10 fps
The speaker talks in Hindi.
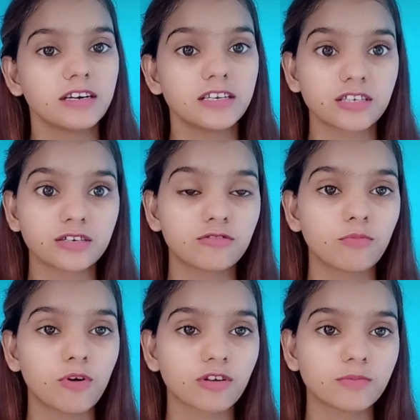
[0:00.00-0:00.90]

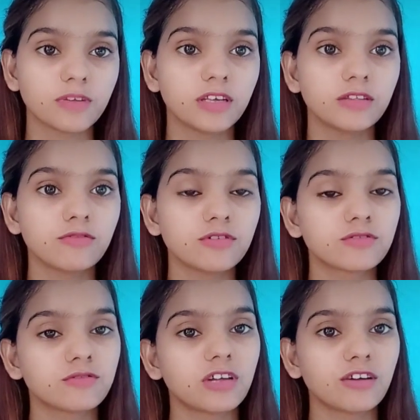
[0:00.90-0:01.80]
डिस्क्रिप्शन बॉक्स में दे दूँगी
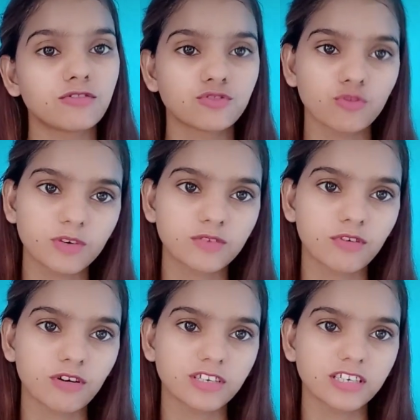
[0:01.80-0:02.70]
सो थैंक यू सो मच
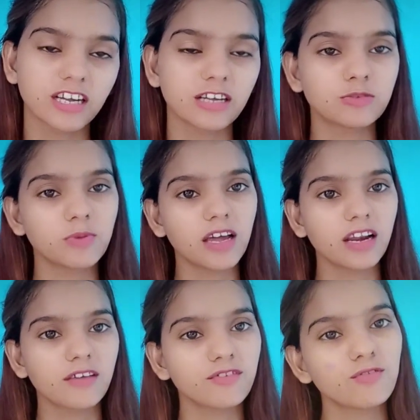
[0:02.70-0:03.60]
फॉर वॉचिंग गाइज
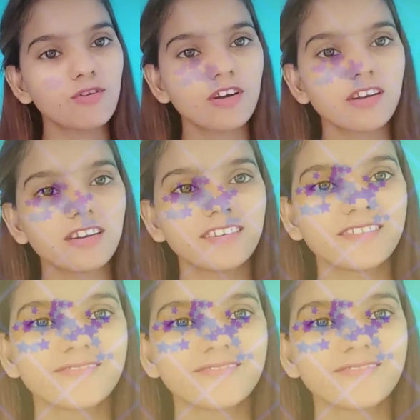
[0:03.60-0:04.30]
बाय लव यू ऑल